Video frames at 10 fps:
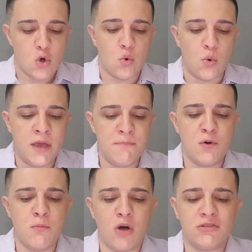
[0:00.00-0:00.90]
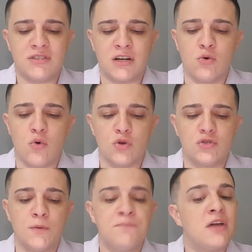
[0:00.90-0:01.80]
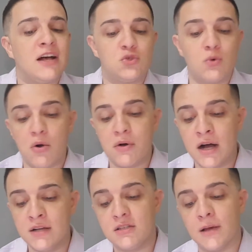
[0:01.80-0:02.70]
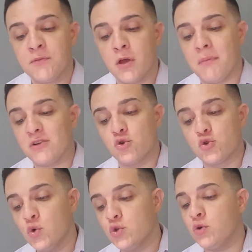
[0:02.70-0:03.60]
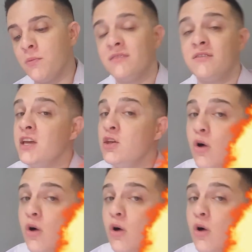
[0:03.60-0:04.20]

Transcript: O ímpio mostra no rosto a sua arrogância, mas o justo mantém em